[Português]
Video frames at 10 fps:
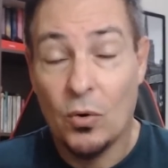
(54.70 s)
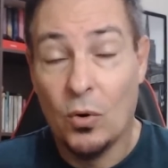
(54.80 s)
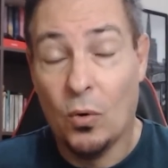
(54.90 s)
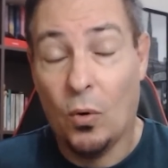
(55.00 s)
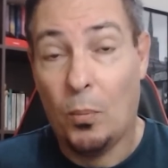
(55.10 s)

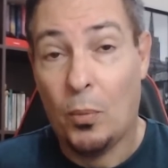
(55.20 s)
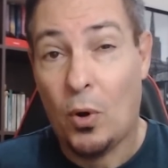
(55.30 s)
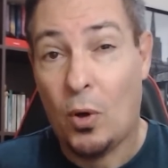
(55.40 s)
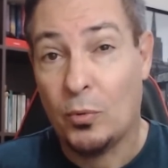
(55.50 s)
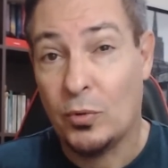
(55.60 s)
O
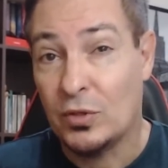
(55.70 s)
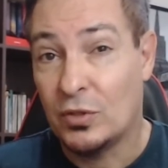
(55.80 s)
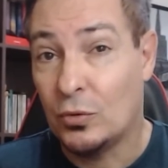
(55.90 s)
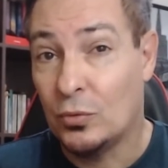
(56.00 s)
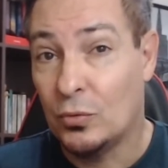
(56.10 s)
próprio
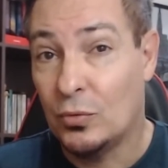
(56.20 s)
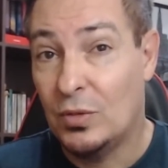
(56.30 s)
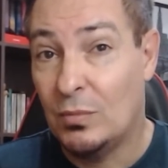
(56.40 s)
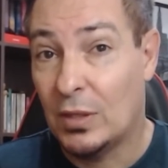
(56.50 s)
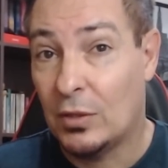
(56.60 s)
Instituto de
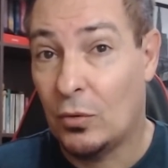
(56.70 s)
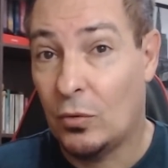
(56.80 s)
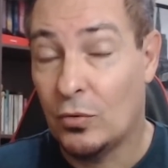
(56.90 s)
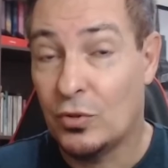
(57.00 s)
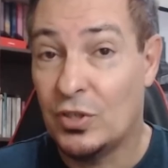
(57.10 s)

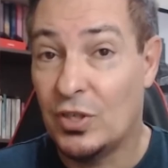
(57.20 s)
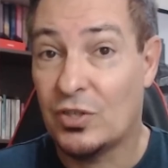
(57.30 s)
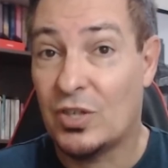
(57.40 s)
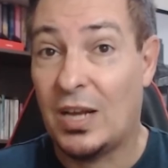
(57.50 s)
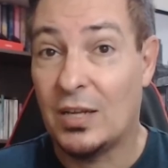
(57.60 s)
Meteorologia
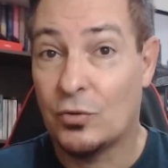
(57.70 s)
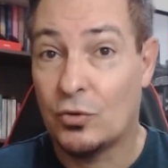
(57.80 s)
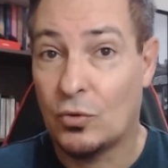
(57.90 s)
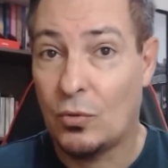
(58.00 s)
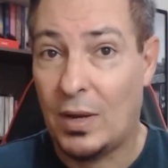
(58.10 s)
já
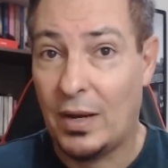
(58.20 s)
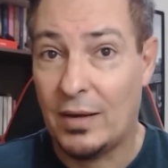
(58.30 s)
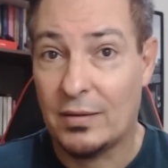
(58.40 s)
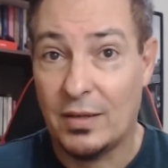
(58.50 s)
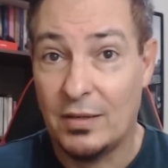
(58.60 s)
lançou um
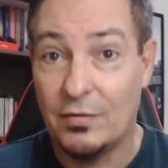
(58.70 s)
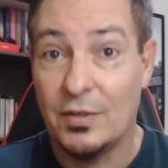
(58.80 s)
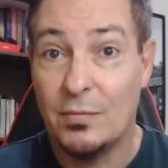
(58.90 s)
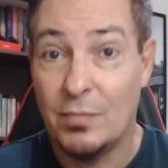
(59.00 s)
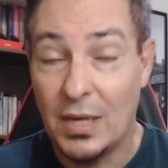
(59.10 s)
alerta aí
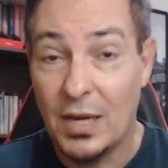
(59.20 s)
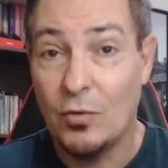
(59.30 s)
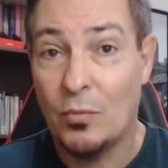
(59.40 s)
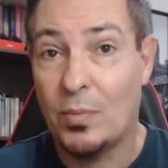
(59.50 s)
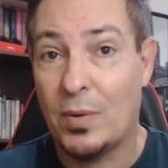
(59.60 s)
vermelho para a